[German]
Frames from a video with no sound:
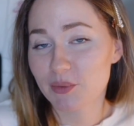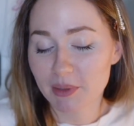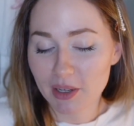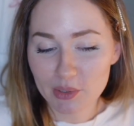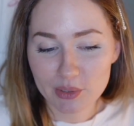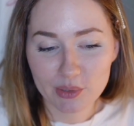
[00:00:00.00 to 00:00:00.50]
bei
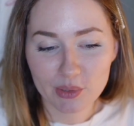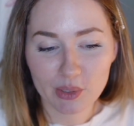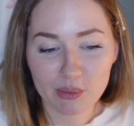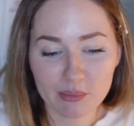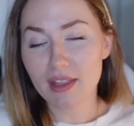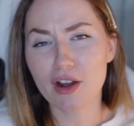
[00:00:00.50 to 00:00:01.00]

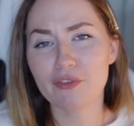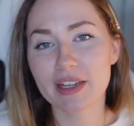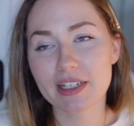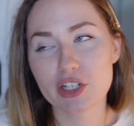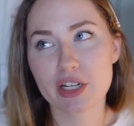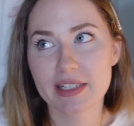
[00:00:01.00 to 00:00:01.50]
rausgekommen. Auf
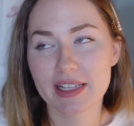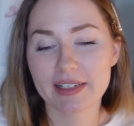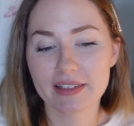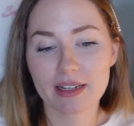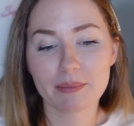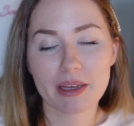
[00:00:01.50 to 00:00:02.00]
Englisch heißt
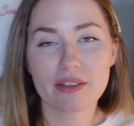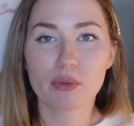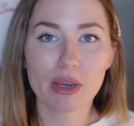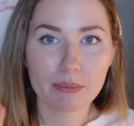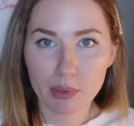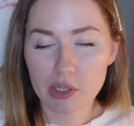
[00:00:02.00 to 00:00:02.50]
Heldin dann, by the
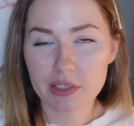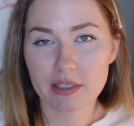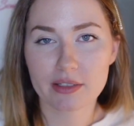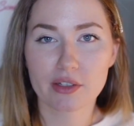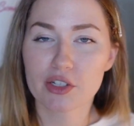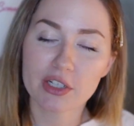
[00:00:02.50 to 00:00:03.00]
way, Boss,
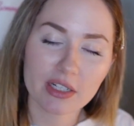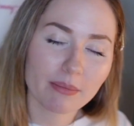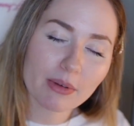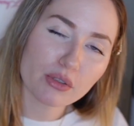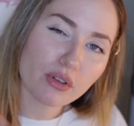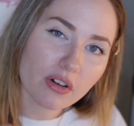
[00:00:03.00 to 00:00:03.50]
also dann steht da
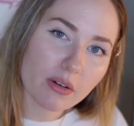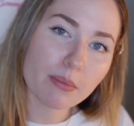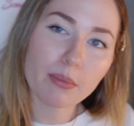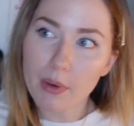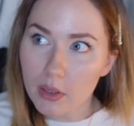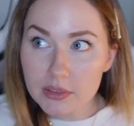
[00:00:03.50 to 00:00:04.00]
immer, you're a
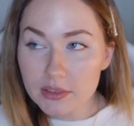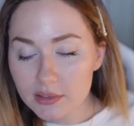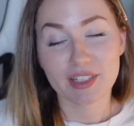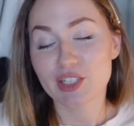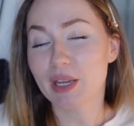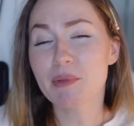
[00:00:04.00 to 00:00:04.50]
Boss.
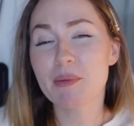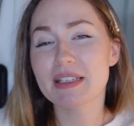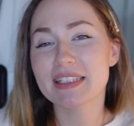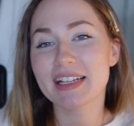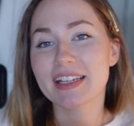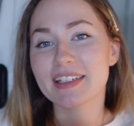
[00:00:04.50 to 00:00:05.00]
Schreibt mir mal
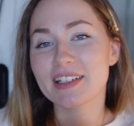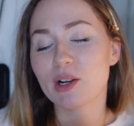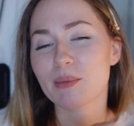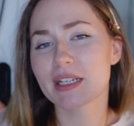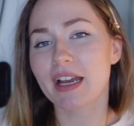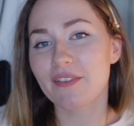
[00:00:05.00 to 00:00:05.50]
sehr gerne in die
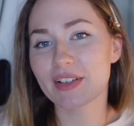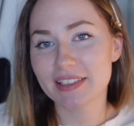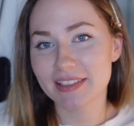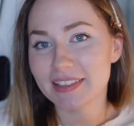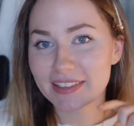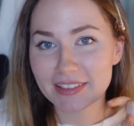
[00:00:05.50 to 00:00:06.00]
Kommentare, was
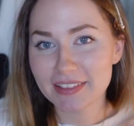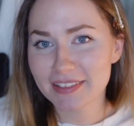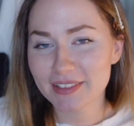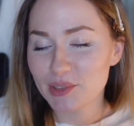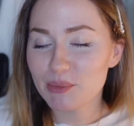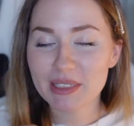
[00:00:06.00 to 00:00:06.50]
ihr
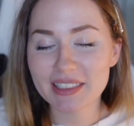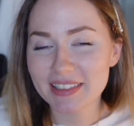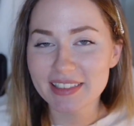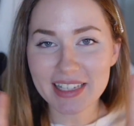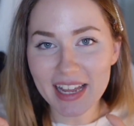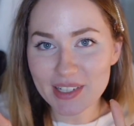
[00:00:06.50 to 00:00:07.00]
über
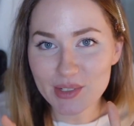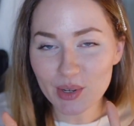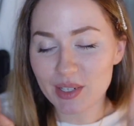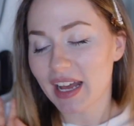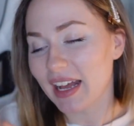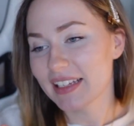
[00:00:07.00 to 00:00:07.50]
dieses
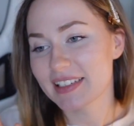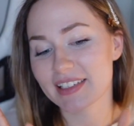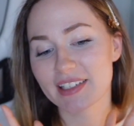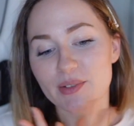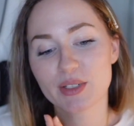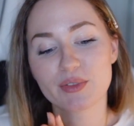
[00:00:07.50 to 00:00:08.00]
Add-on
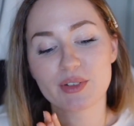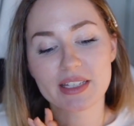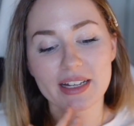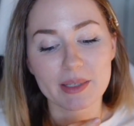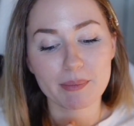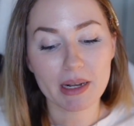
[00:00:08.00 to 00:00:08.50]
haltet. Und ich würde
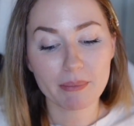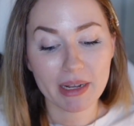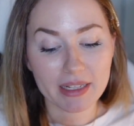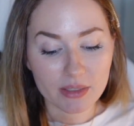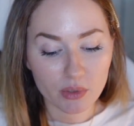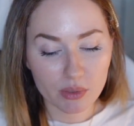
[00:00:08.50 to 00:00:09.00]
sagen, ich packe mal
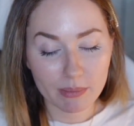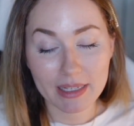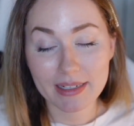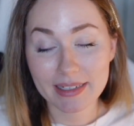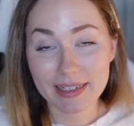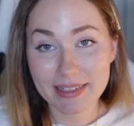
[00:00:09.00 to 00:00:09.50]
ganz kurz
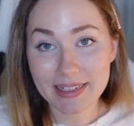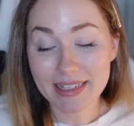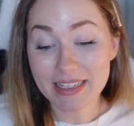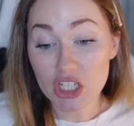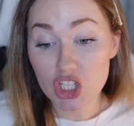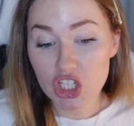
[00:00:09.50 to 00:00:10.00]
meine kleine
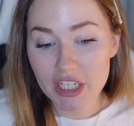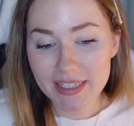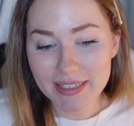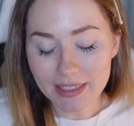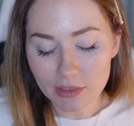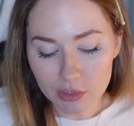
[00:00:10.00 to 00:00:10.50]

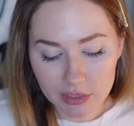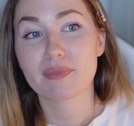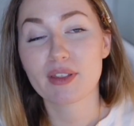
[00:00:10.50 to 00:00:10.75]
Geschichte aus.